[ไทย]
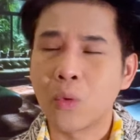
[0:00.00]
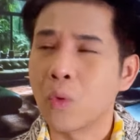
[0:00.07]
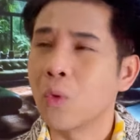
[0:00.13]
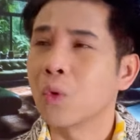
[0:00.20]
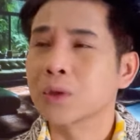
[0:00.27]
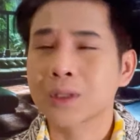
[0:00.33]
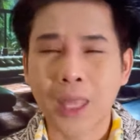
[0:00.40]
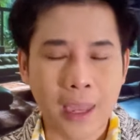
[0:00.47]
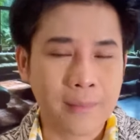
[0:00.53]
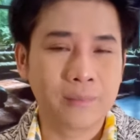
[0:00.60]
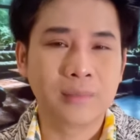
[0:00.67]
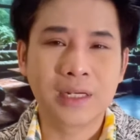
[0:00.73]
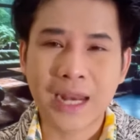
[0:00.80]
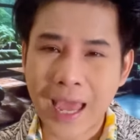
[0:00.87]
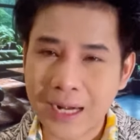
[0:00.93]
โอ้โห เต็ม
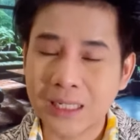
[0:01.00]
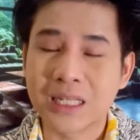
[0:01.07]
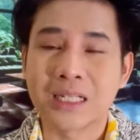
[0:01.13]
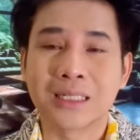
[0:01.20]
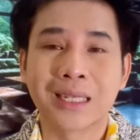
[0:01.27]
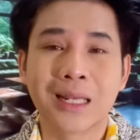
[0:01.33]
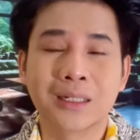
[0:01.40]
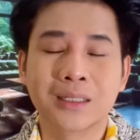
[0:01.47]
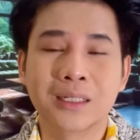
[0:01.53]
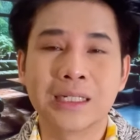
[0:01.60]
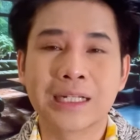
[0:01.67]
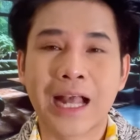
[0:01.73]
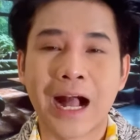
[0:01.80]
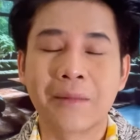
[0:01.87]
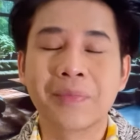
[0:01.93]
แน่นอีกเช่นเคย
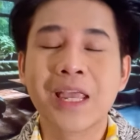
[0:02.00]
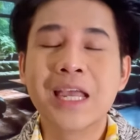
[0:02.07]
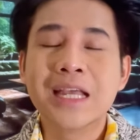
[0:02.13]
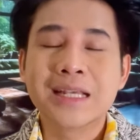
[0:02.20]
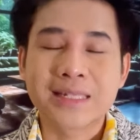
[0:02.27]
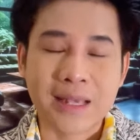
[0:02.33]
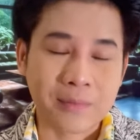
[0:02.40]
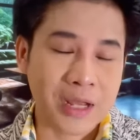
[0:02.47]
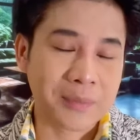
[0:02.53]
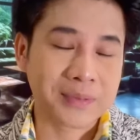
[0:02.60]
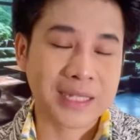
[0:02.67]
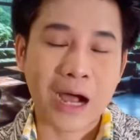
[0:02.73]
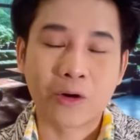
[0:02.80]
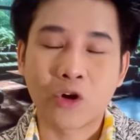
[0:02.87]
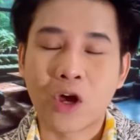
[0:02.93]
ครับสำหรับ
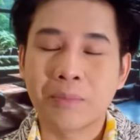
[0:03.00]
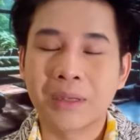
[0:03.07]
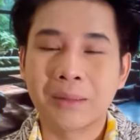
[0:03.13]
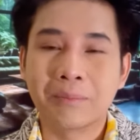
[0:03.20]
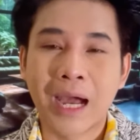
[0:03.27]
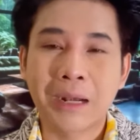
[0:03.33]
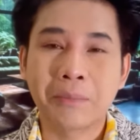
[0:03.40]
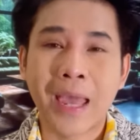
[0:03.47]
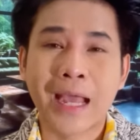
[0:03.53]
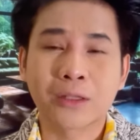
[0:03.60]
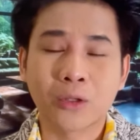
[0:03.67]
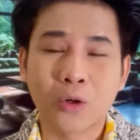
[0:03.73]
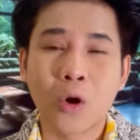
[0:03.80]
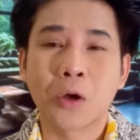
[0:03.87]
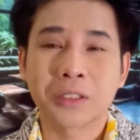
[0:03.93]
สาวน้อยเพชรบ้านแพง
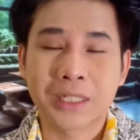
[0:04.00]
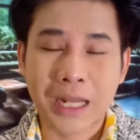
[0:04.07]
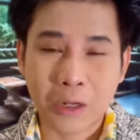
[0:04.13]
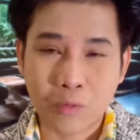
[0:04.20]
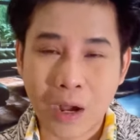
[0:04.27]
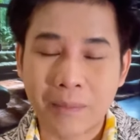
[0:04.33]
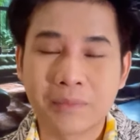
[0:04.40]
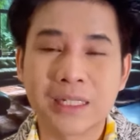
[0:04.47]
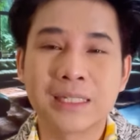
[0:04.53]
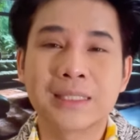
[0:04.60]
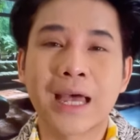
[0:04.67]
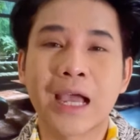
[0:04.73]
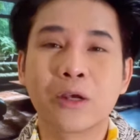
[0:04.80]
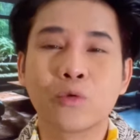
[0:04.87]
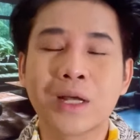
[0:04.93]
ต้องขอแสดงความดี
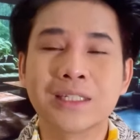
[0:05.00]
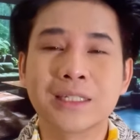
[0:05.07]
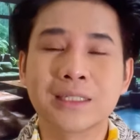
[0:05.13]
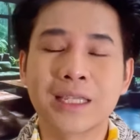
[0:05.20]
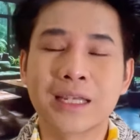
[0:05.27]
ใจด้วยจ